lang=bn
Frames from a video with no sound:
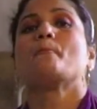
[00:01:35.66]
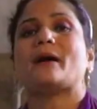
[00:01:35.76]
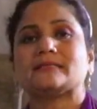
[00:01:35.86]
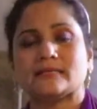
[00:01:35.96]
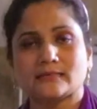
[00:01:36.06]

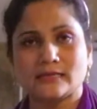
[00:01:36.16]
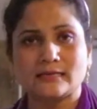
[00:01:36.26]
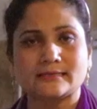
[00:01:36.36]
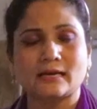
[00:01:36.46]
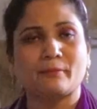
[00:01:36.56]
পাঁচ হাজার
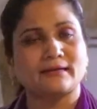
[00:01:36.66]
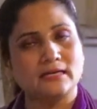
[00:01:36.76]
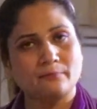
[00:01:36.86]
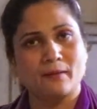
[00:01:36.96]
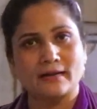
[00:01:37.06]
লিটার
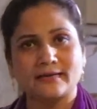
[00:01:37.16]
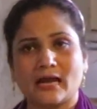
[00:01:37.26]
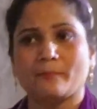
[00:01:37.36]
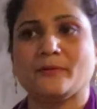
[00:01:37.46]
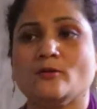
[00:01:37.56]
ব্যাটারির পানি
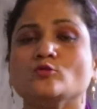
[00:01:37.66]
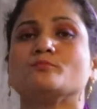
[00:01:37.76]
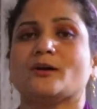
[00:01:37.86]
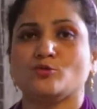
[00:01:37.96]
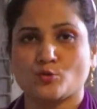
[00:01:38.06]
আপনি
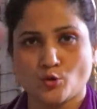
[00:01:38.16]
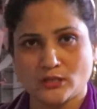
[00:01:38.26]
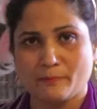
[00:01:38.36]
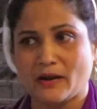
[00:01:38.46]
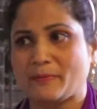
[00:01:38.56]
উৎপাদন
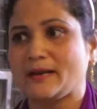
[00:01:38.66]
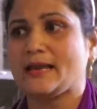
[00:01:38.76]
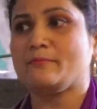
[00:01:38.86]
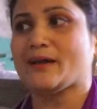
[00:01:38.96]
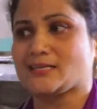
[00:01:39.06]
করতে পারবেন
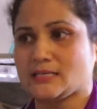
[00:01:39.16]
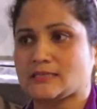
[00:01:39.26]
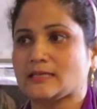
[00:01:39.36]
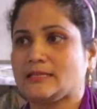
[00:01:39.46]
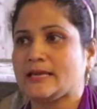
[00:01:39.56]
এই
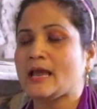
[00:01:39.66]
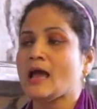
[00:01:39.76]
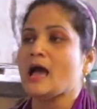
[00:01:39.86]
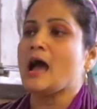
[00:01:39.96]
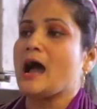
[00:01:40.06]
মেশিনটা দিয়ে
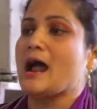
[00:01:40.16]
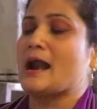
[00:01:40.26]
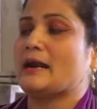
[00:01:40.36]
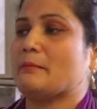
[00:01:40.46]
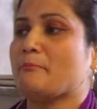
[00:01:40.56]

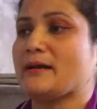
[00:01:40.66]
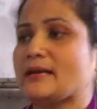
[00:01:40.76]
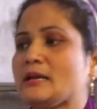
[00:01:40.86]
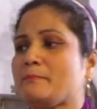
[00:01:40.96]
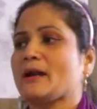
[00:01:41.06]
আর
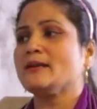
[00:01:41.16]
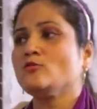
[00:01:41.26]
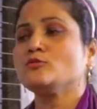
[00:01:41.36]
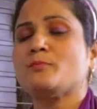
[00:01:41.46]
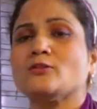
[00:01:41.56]
ব্যাটারির পানি
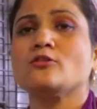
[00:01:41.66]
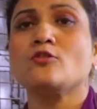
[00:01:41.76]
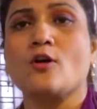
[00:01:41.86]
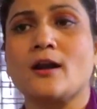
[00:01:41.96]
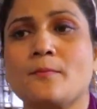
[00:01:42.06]
উৎপাদন
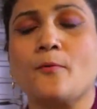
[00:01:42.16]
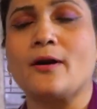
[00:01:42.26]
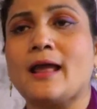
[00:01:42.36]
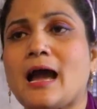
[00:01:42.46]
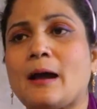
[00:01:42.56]
করার
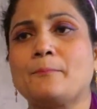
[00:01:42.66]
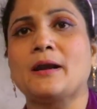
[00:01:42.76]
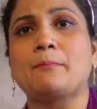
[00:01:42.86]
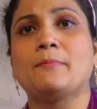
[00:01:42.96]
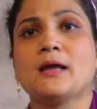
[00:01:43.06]
পরে
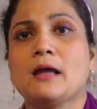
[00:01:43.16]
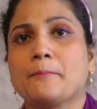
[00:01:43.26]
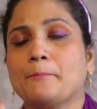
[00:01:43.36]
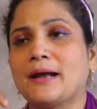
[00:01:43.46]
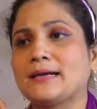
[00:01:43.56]
আপনার
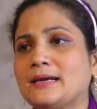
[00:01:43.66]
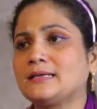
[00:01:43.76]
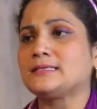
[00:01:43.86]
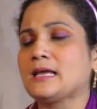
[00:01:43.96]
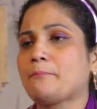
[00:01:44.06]

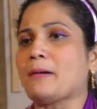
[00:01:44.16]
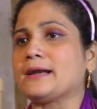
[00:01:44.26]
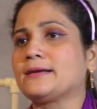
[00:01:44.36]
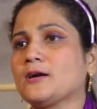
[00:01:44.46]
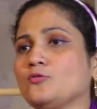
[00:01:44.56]
ব্যাটারির যে
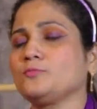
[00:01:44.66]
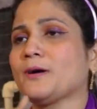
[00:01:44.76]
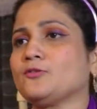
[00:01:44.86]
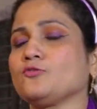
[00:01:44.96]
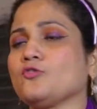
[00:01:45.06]
পানিটা
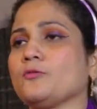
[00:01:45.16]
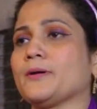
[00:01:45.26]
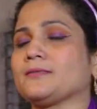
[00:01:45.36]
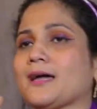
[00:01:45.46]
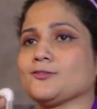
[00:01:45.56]
উৎপাদন
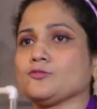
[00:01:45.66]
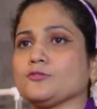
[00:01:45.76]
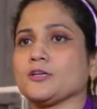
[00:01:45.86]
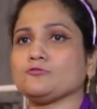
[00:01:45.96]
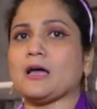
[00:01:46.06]
করবেন তার জন্য
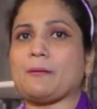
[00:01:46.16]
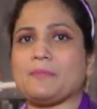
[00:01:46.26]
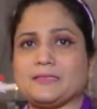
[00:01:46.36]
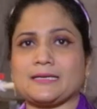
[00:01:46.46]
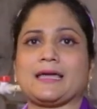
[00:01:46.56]
কিন্তু
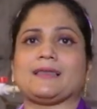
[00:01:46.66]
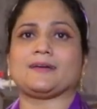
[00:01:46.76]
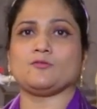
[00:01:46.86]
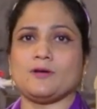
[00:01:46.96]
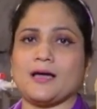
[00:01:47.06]
আপনার যে
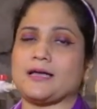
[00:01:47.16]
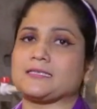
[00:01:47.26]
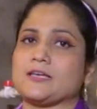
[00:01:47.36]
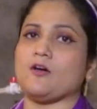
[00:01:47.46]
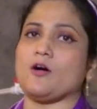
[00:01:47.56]
গ্যালানগুলো
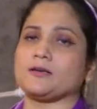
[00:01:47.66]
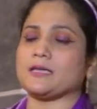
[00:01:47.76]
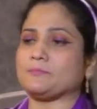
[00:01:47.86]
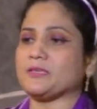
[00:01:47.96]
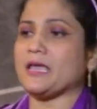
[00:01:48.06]
আছে
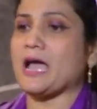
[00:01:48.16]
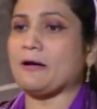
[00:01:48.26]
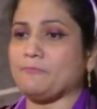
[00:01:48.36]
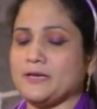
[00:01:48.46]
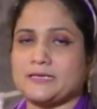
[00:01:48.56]
অর্থাৎ যে
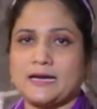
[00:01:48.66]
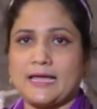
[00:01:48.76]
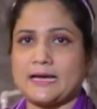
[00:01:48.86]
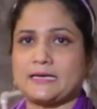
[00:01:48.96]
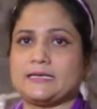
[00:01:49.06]
হাফ লিটার
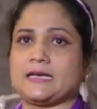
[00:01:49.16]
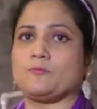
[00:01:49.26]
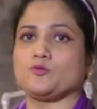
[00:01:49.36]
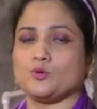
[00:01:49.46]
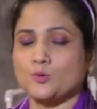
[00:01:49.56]
এক লিটার
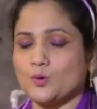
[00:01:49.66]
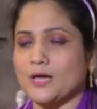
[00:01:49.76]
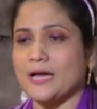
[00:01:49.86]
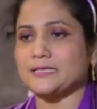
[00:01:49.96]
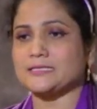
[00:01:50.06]
বোতলগুলো
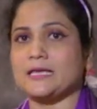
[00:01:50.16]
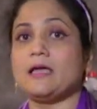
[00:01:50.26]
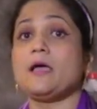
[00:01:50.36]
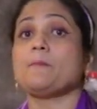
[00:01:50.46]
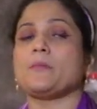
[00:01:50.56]
আছে
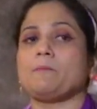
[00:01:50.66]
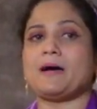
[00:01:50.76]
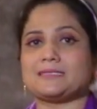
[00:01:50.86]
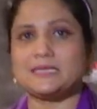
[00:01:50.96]
বা পাঁচ